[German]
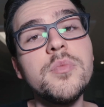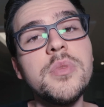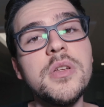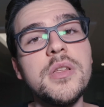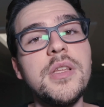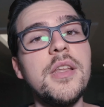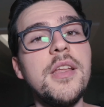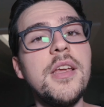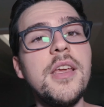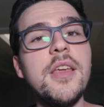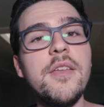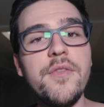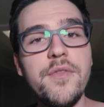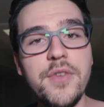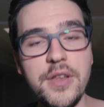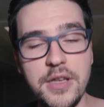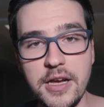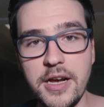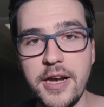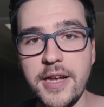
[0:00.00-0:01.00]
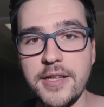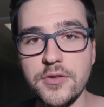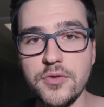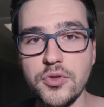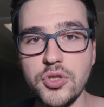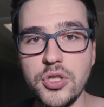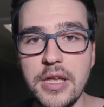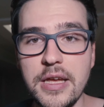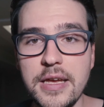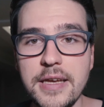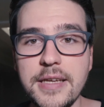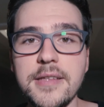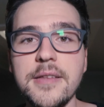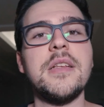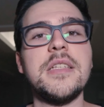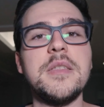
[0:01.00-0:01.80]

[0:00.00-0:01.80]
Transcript: um dir die Gewinne einzustreichen.